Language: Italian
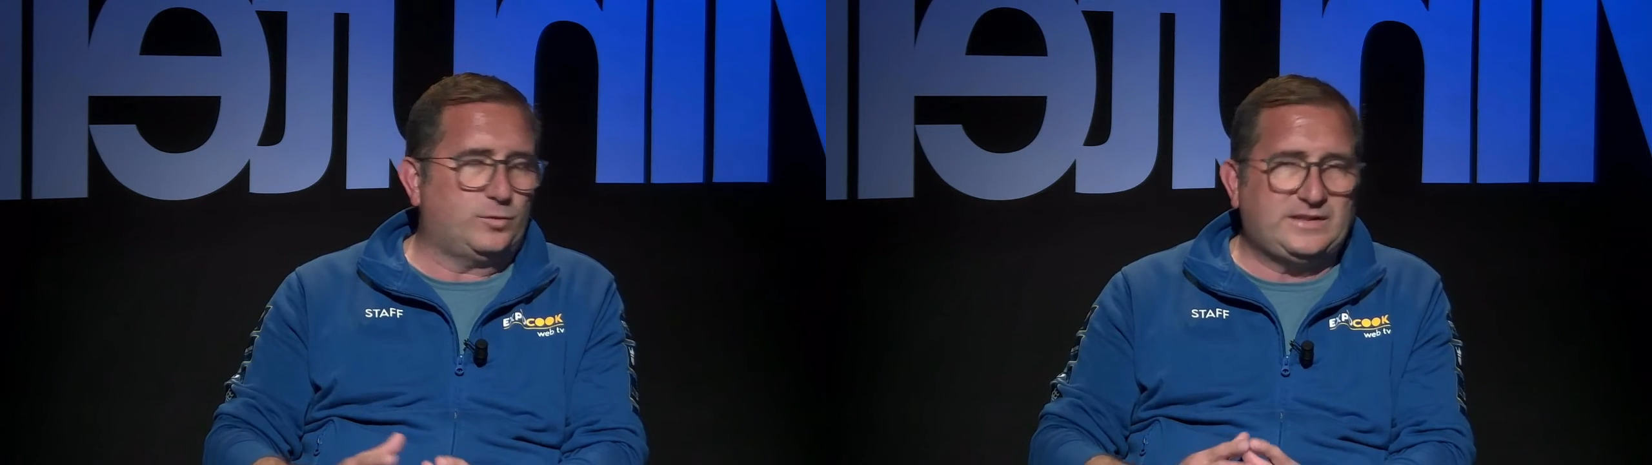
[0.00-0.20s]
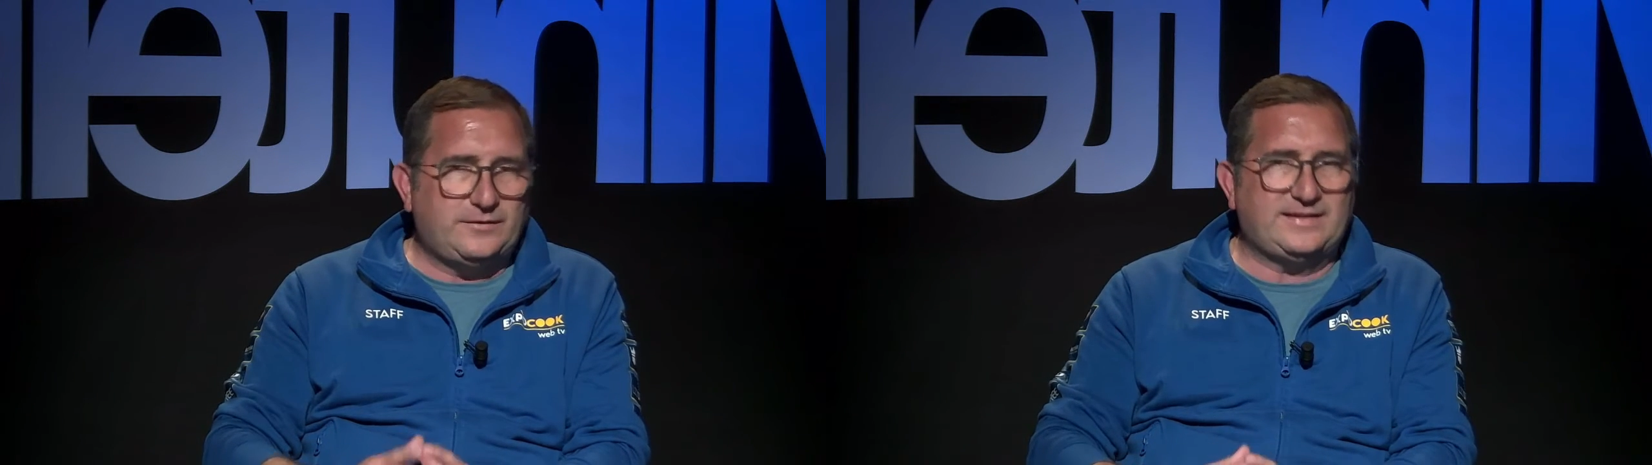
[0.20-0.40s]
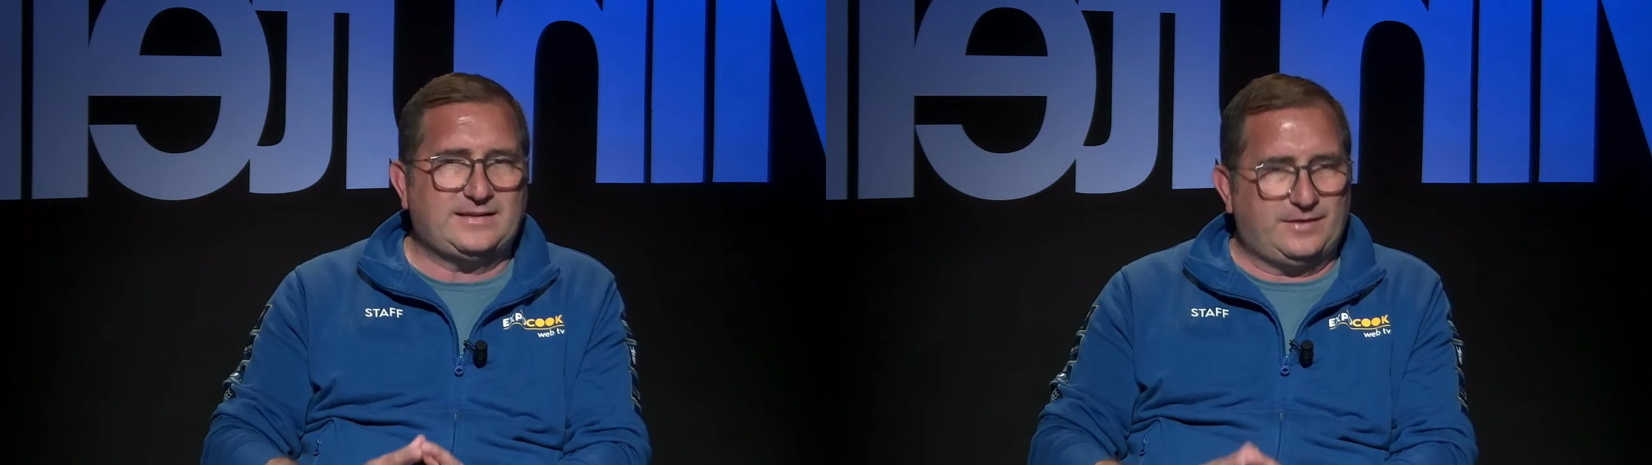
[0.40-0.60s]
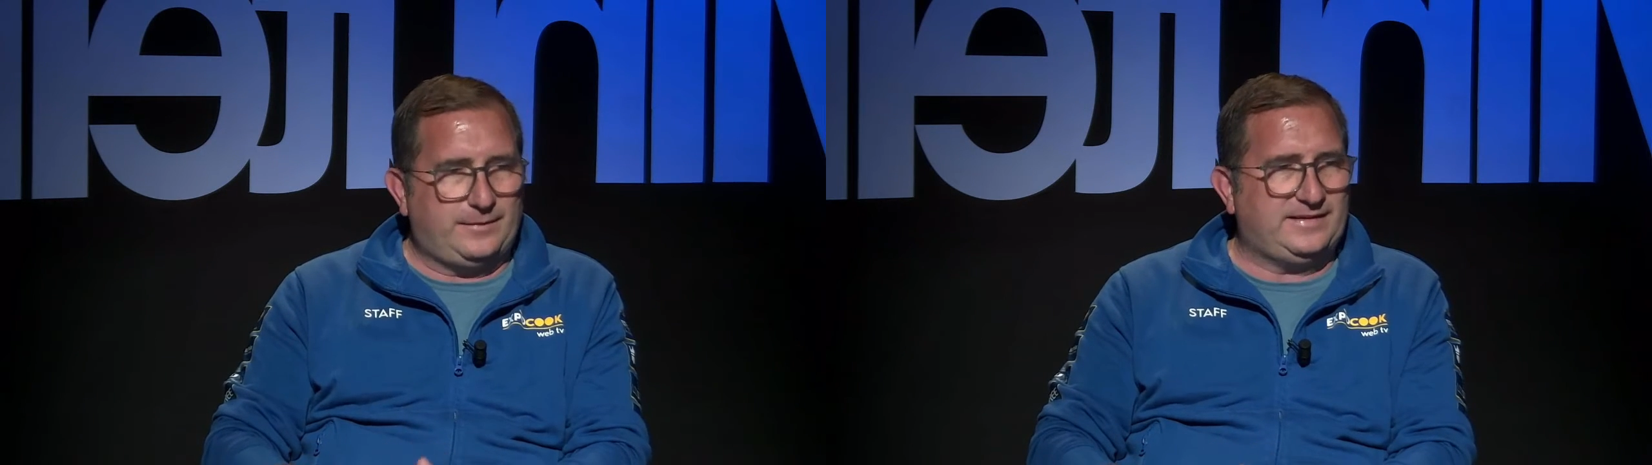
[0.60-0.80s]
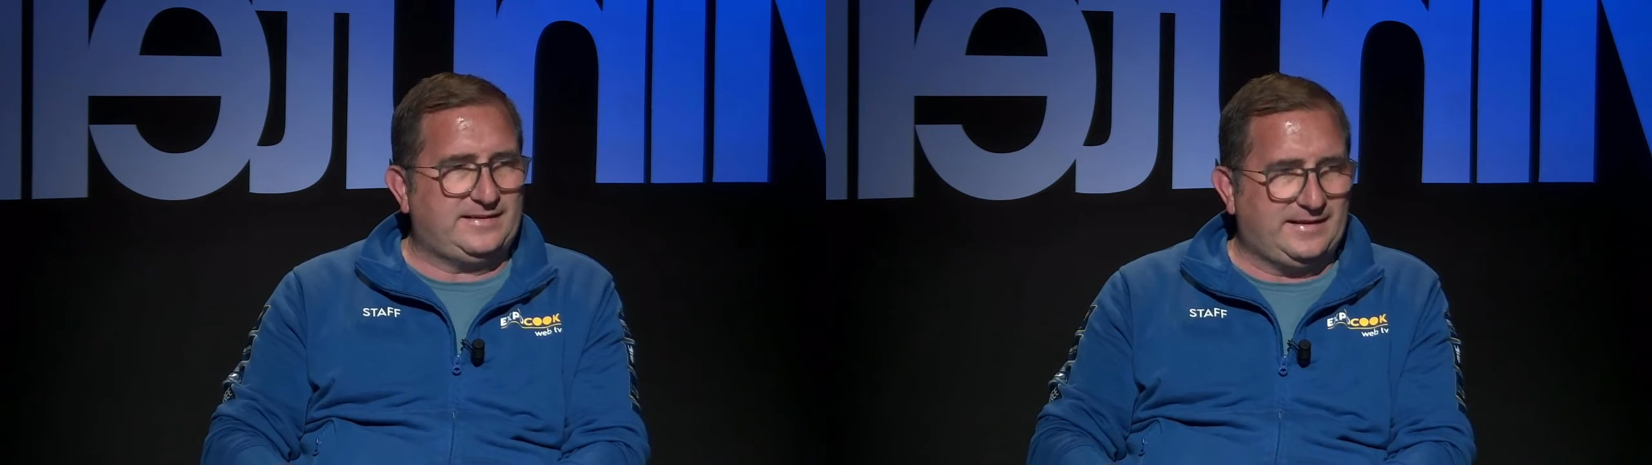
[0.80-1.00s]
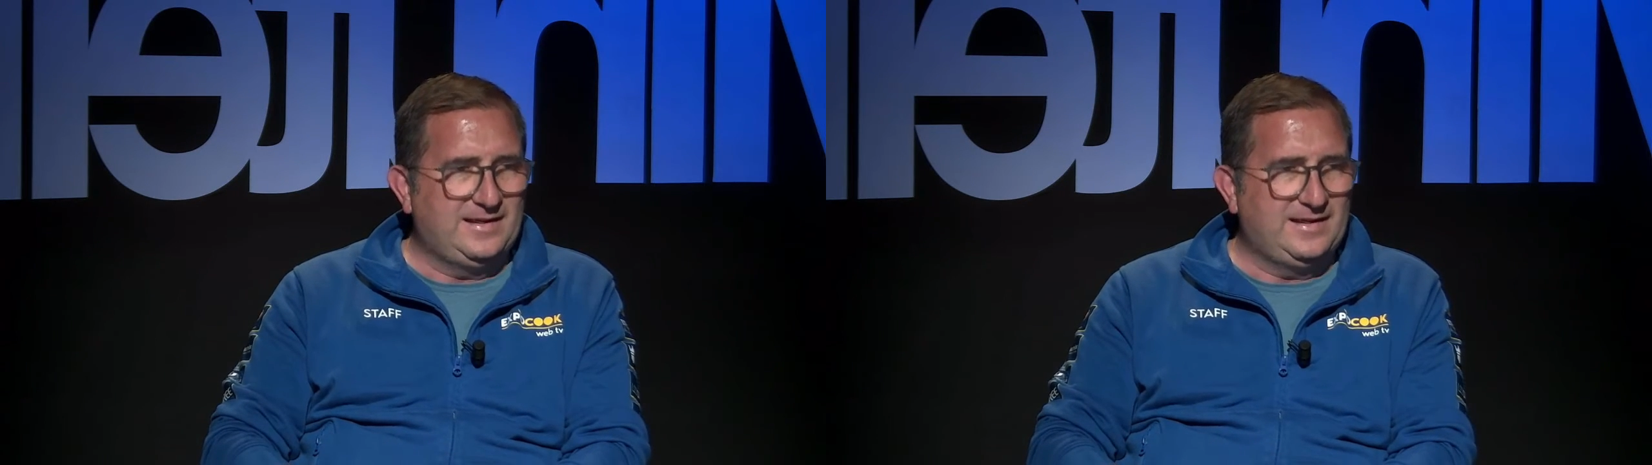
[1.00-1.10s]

qui diventa veramente